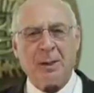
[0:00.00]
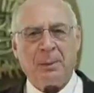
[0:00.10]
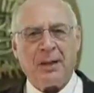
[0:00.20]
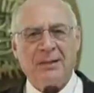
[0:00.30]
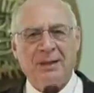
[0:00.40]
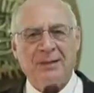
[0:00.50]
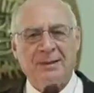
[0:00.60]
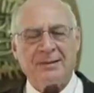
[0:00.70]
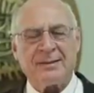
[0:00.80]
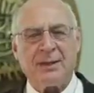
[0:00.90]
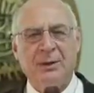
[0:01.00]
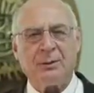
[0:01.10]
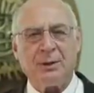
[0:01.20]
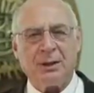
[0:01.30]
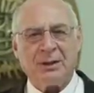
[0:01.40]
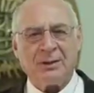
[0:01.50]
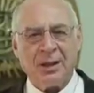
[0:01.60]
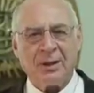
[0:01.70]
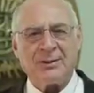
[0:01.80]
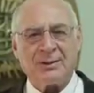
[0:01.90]
pela intercessão
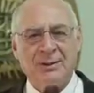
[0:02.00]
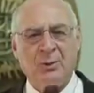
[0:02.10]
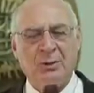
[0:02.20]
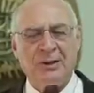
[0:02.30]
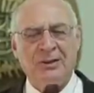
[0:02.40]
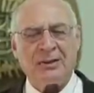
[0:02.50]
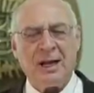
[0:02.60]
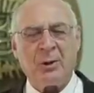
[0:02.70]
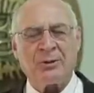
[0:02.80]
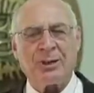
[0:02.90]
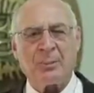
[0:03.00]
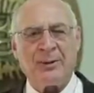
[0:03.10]
de Nossa Senhora do Mistério, nossa